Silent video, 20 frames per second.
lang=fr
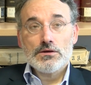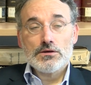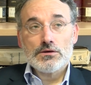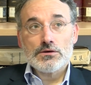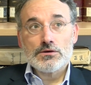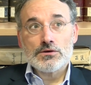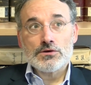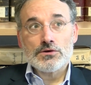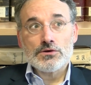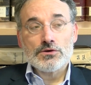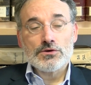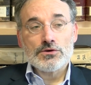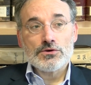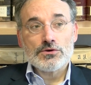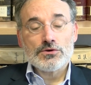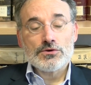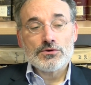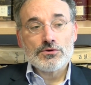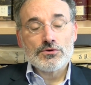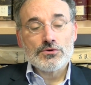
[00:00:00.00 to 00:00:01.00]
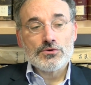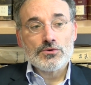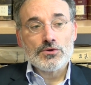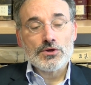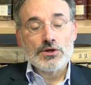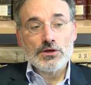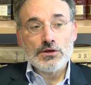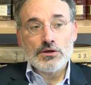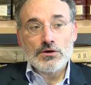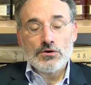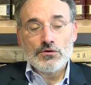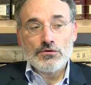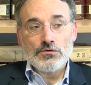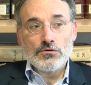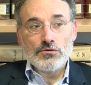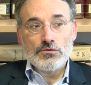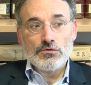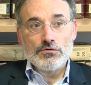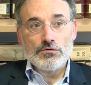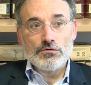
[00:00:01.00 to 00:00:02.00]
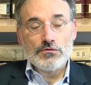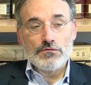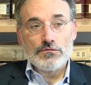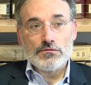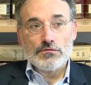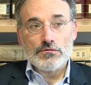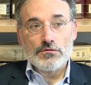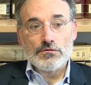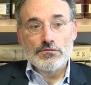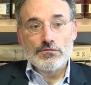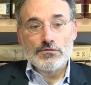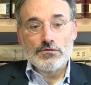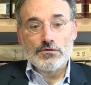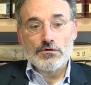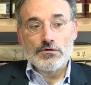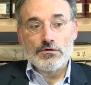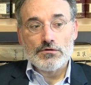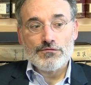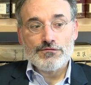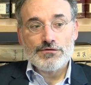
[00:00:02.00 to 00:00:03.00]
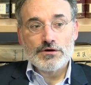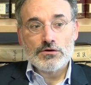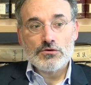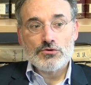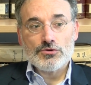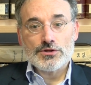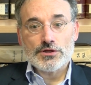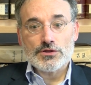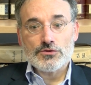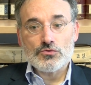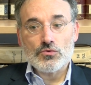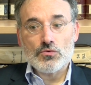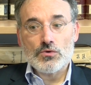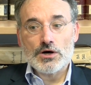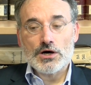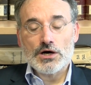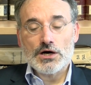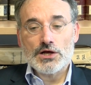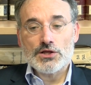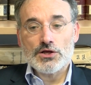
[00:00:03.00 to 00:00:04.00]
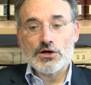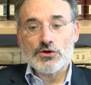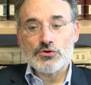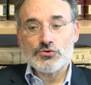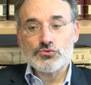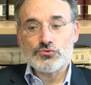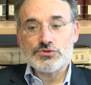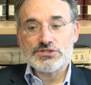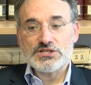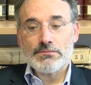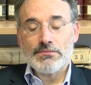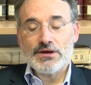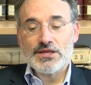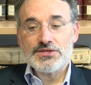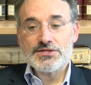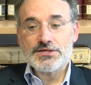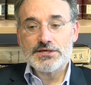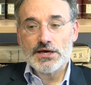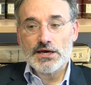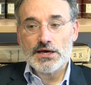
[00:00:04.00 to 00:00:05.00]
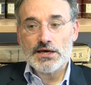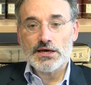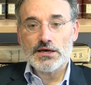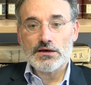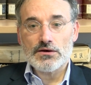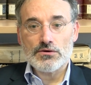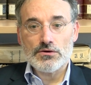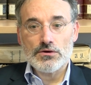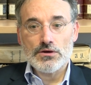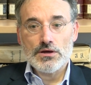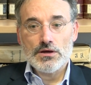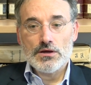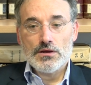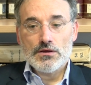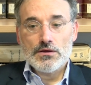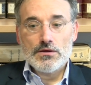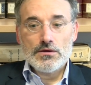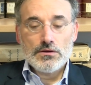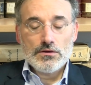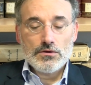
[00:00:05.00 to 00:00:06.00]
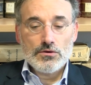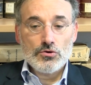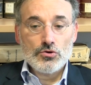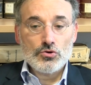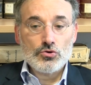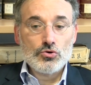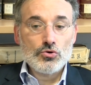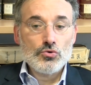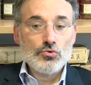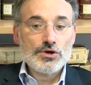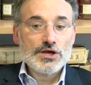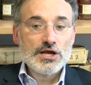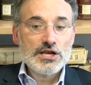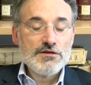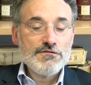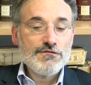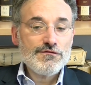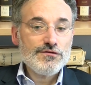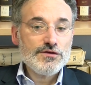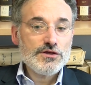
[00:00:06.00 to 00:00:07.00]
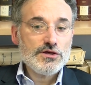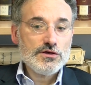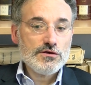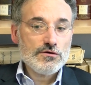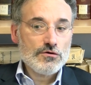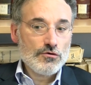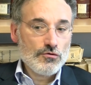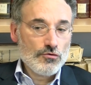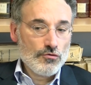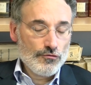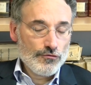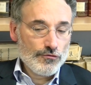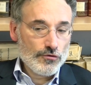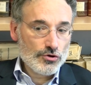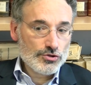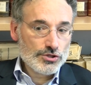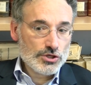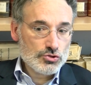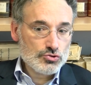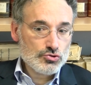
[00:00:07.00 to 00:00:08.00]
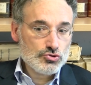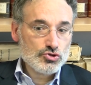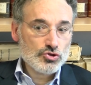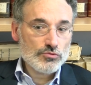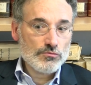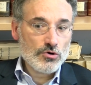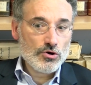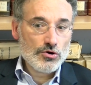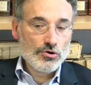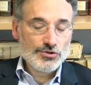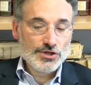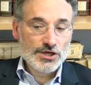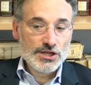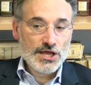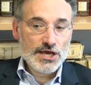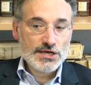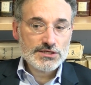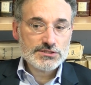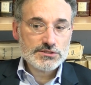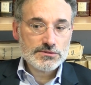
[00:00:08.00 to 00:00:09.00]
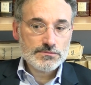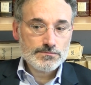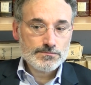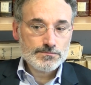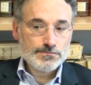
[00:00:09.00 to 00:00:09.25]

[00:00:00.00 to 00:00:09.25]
Euh, et en, faculté de droit, euh, toutes ces matières euh, que l'on qualifie fort injustement d'annexes,